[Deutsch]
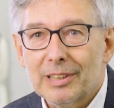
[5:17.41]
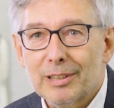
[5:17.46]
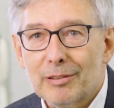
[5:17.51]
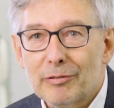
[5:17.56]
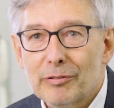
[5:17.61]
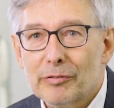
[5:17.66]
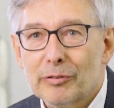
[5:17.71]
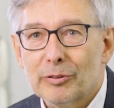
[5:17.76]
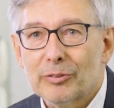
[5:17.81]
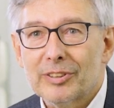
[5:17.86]

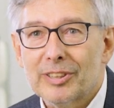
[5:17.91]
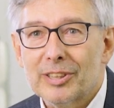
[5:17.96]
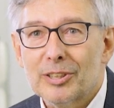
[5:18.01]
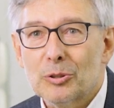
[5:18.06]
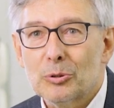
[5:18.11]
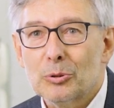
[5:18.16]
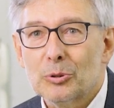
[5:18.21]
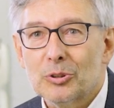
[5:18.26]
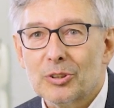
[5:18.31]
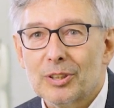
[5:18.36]
Hilfe von
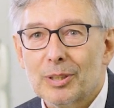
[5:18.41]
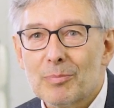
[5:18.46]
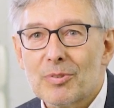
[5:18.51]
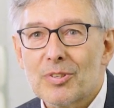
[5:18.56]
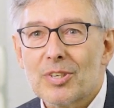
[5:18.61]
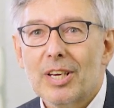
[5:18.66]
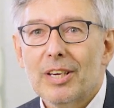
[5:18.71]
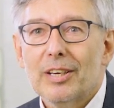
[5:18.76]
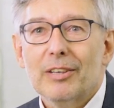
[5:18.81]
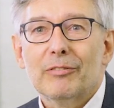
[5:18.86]

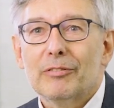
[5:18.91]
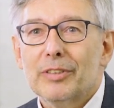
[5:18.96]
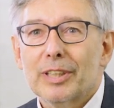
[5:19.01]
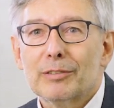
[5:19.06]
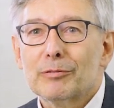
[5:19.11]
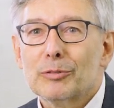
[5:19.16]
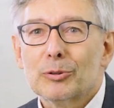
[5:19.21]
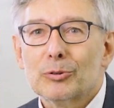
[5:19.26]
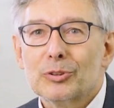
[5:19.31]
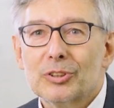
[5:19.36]
T-Systems
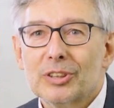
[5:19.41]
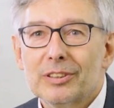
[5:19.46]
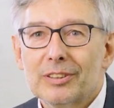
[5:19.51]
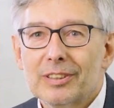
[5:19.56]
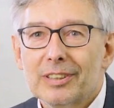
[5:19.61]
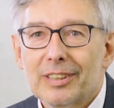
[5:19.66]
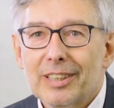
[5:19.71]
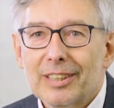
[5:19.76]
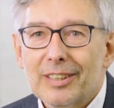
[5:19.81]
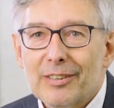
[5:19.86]
werden wir uns in
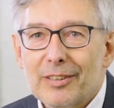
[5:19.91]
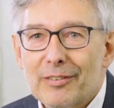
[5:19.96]
die